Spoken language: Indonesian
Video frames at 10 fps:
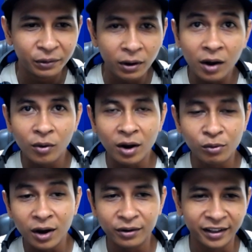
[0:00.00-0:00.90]
wah wah
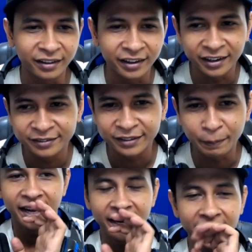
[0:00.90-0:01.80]
wow gitu ya
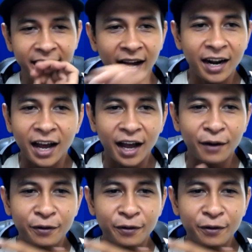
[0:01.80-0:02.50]
ini dia ada